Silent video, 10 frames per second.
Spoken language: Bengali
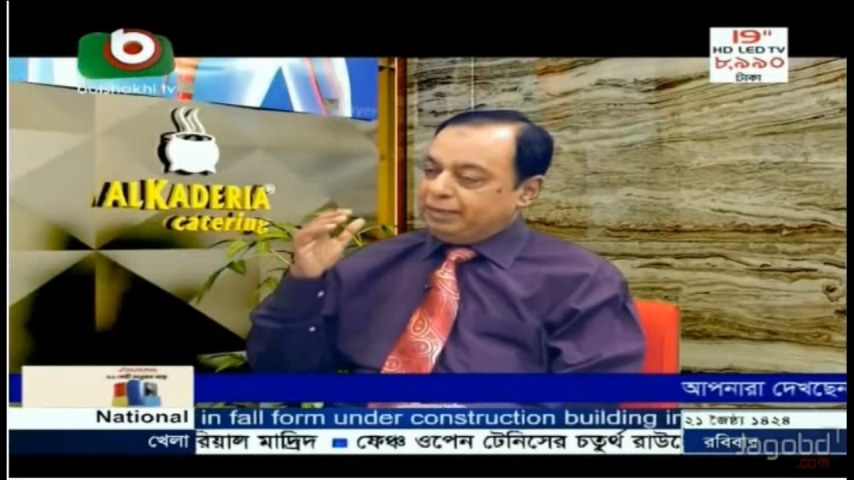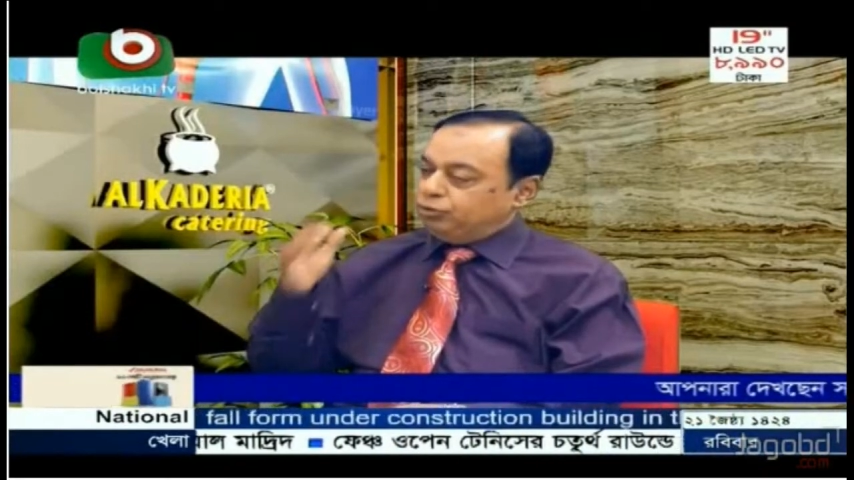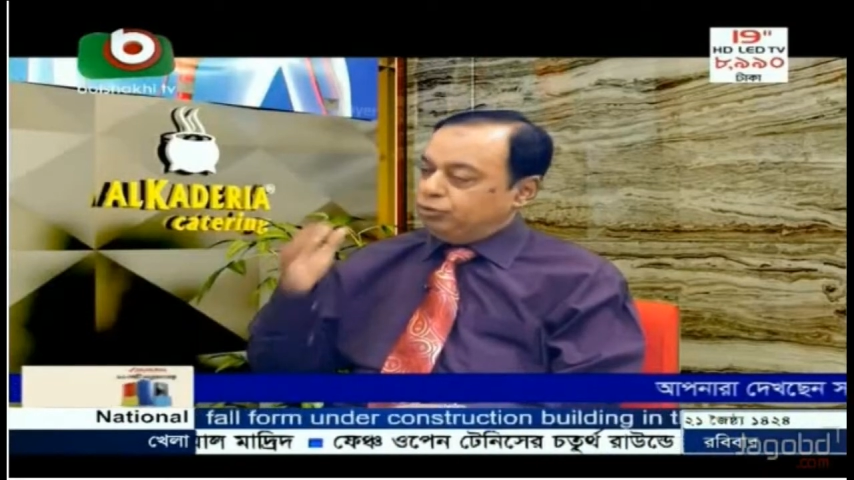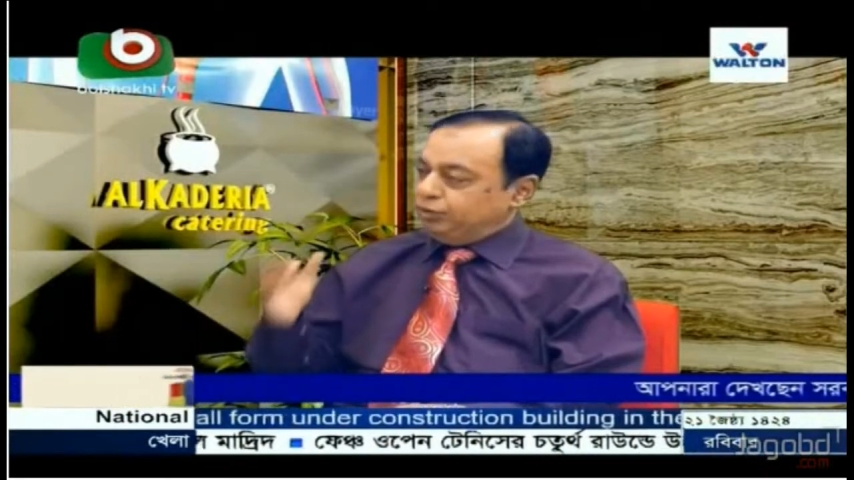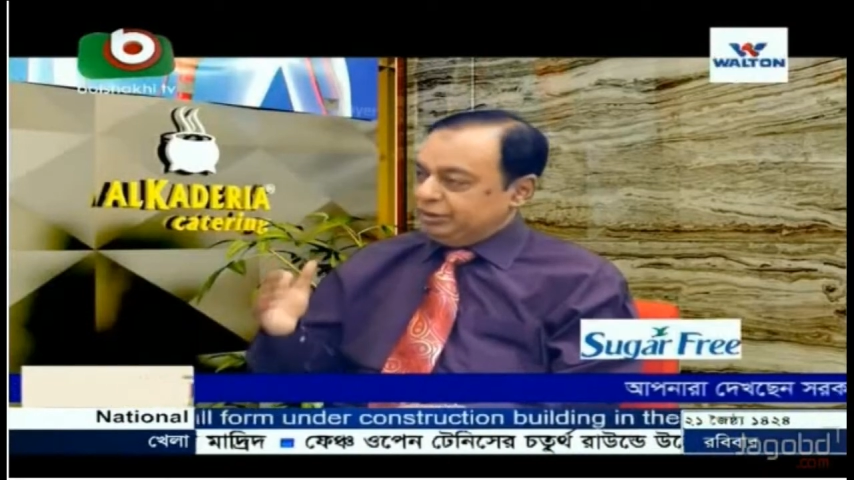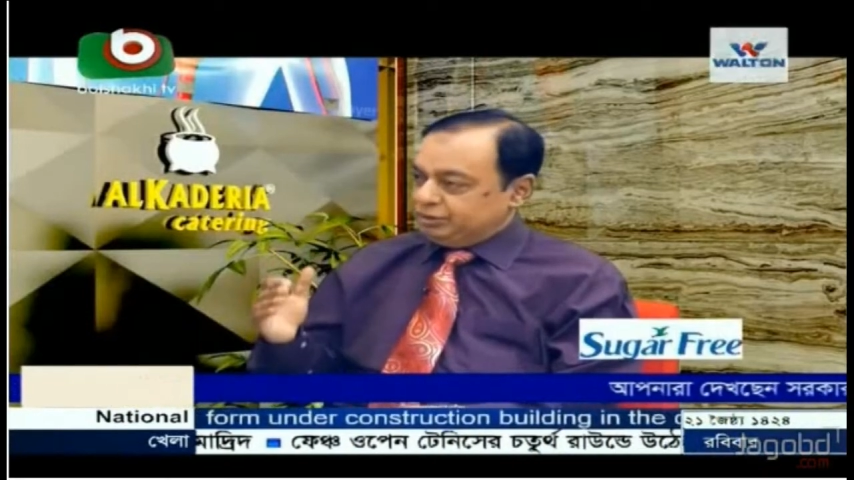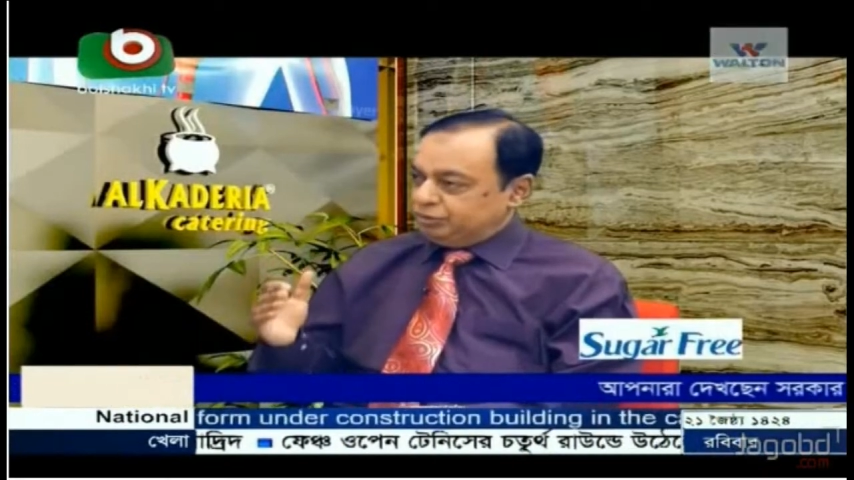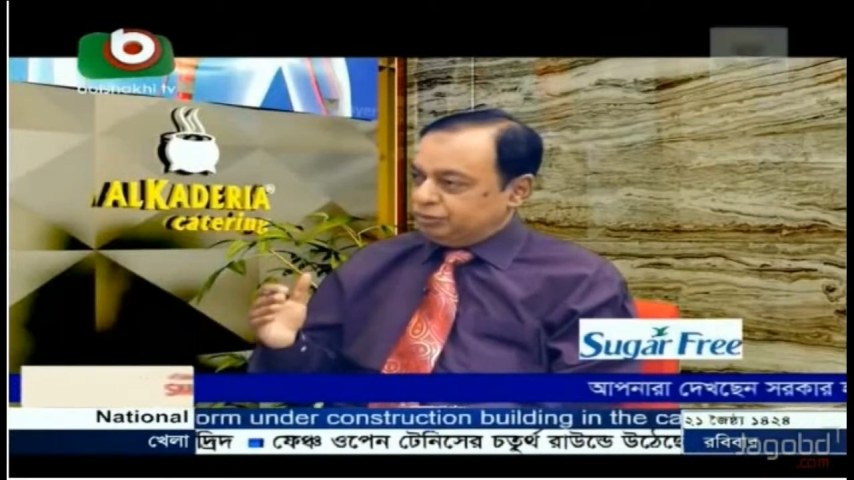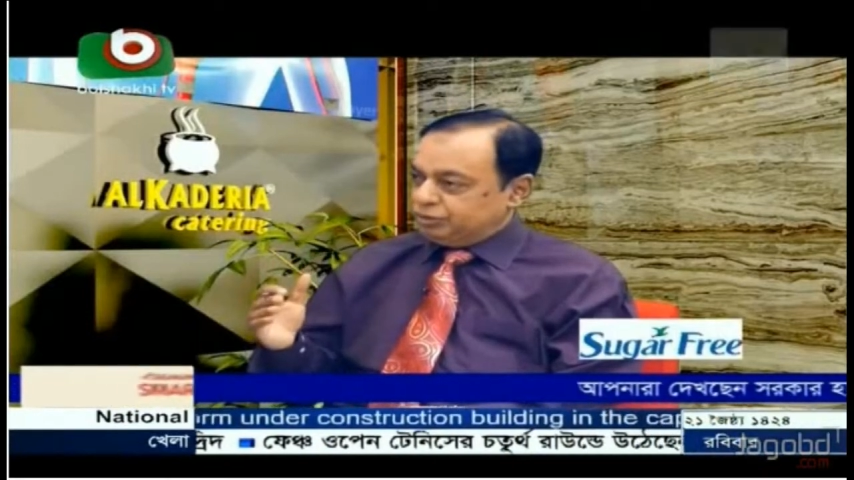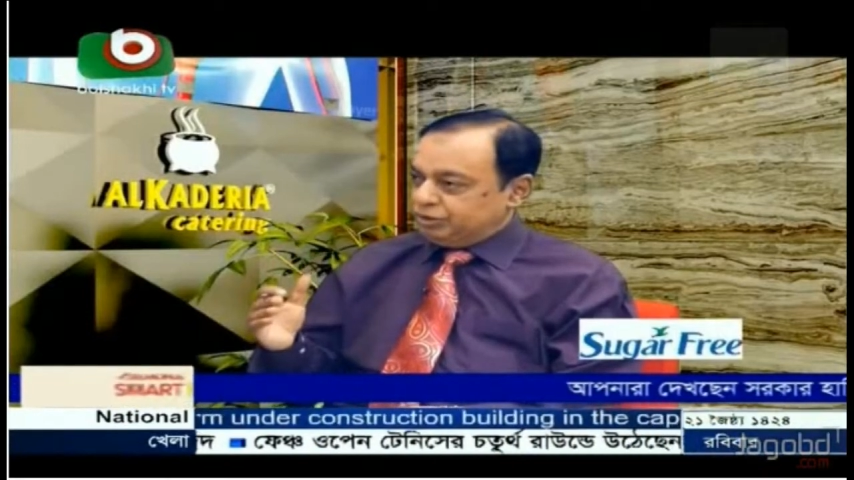এমন হয়েছে
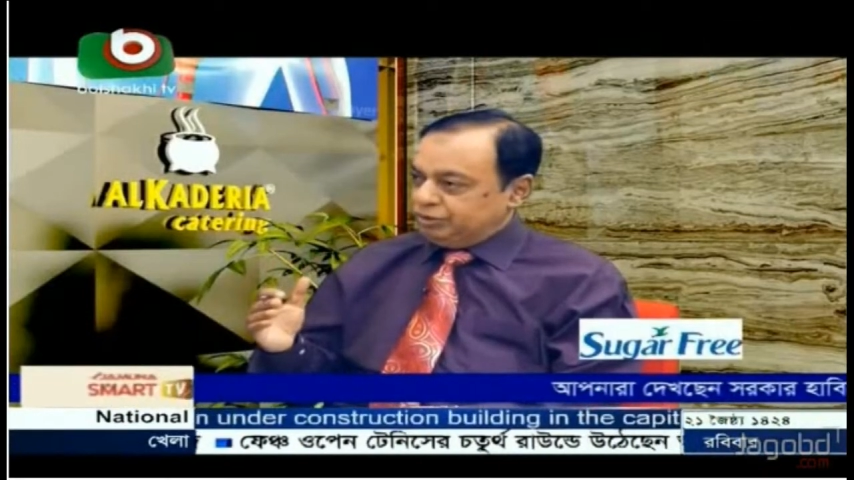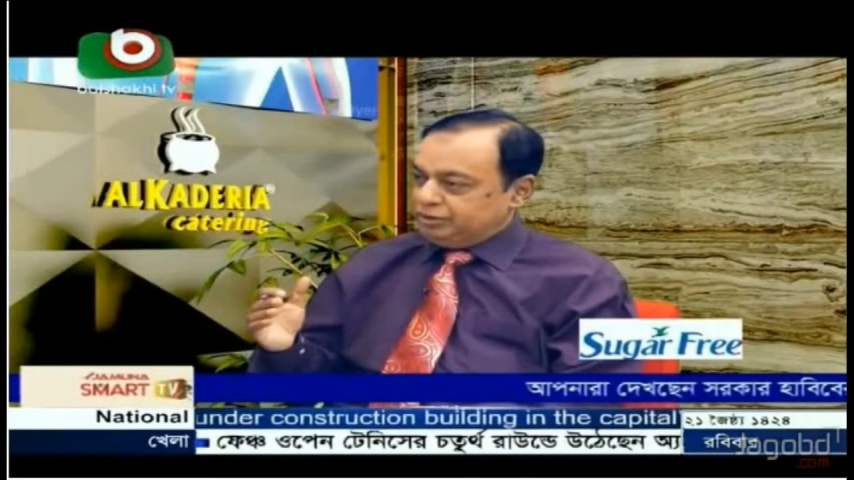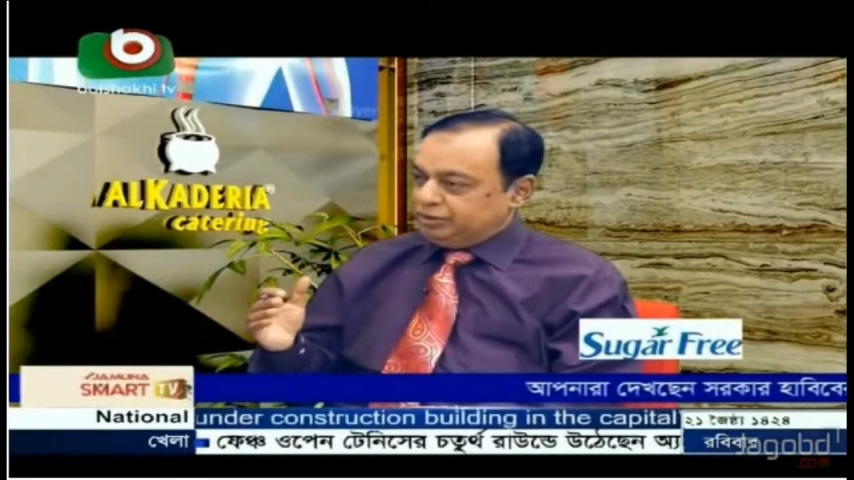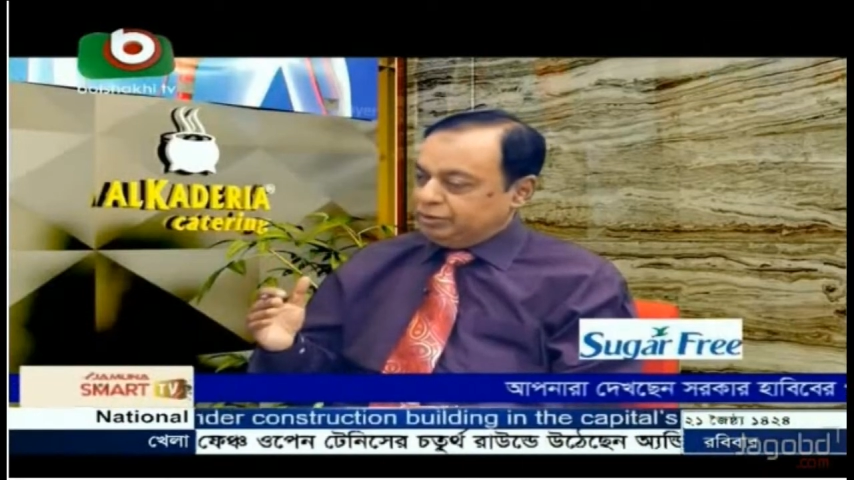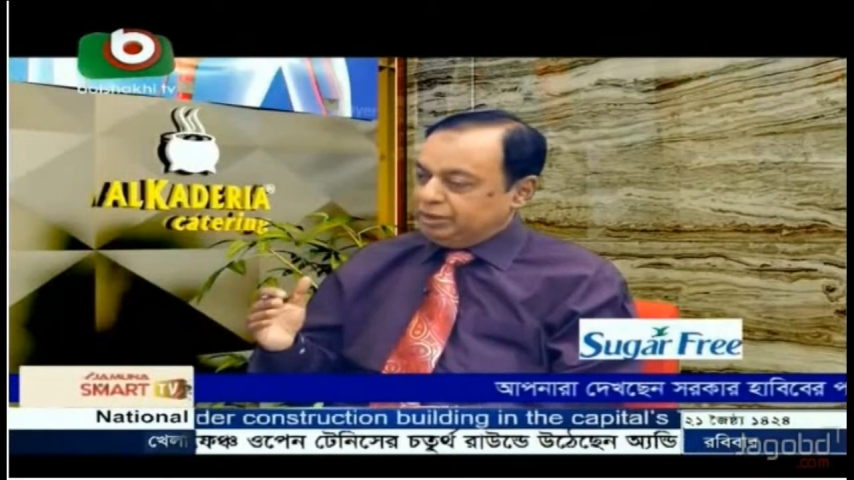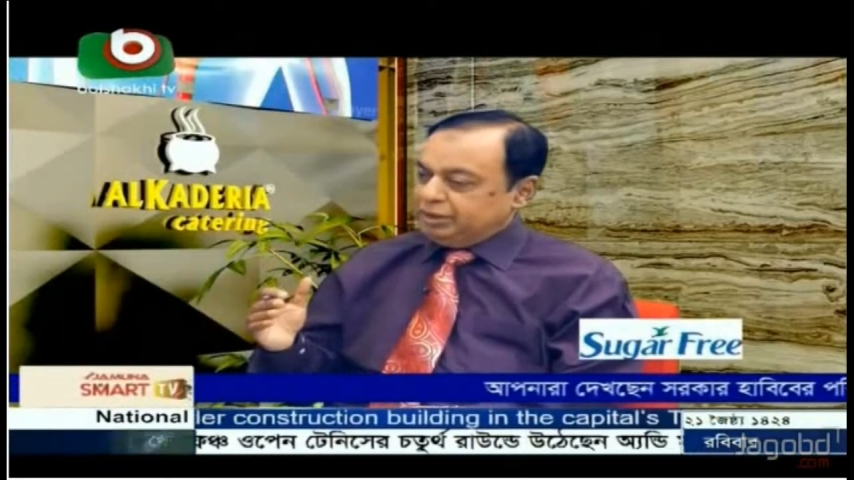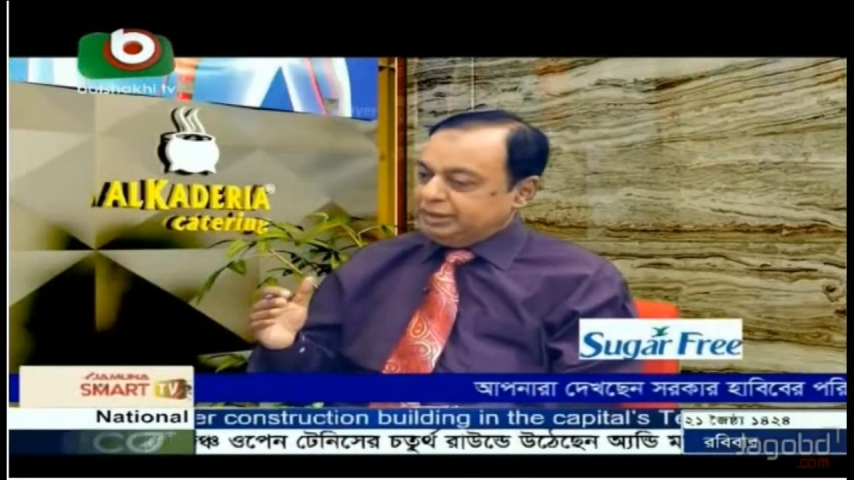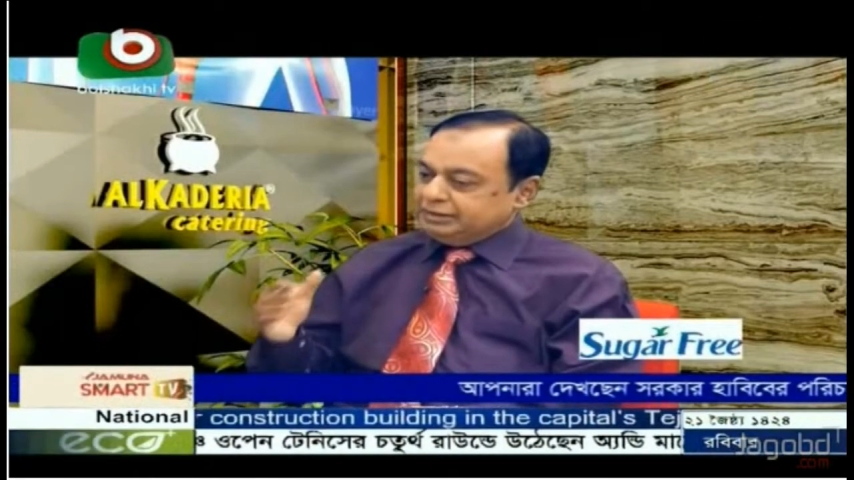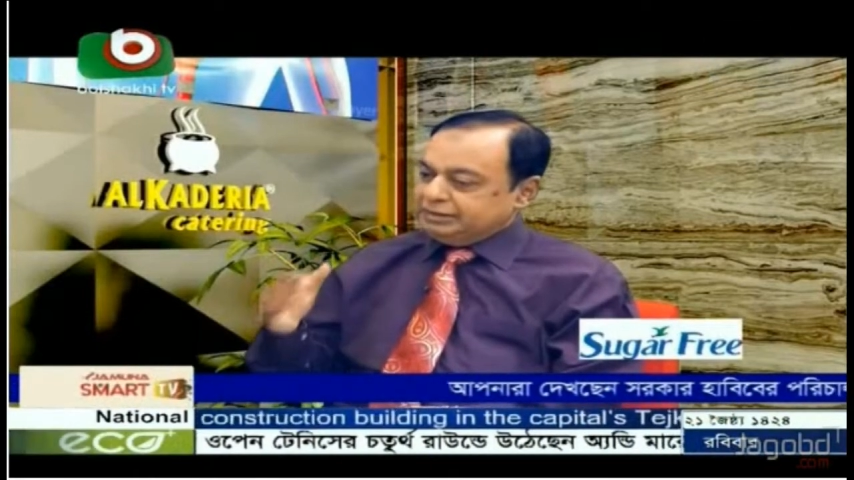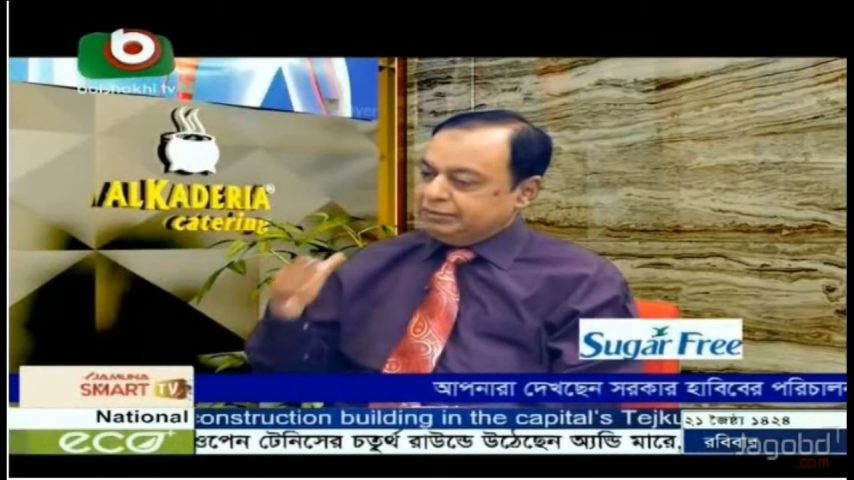অবস্থা হয়েছিল
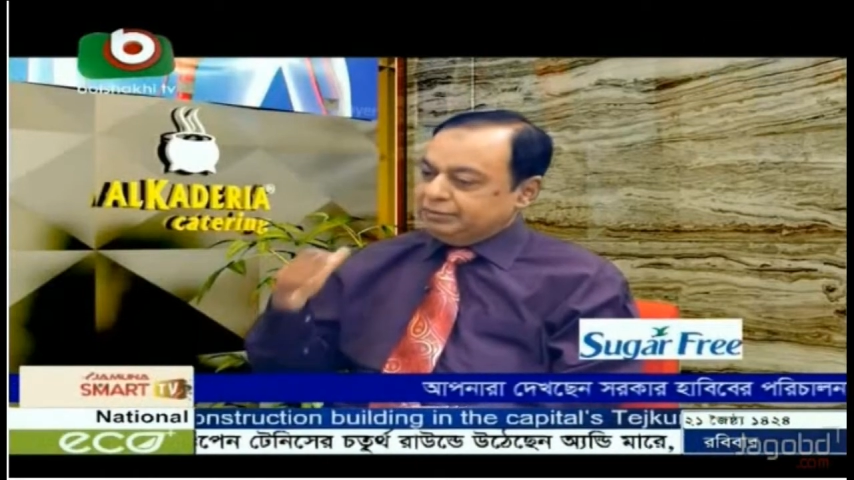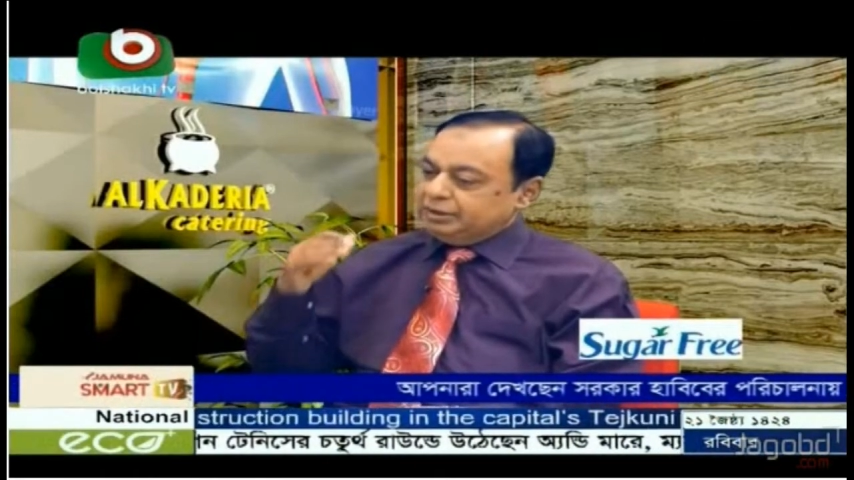যে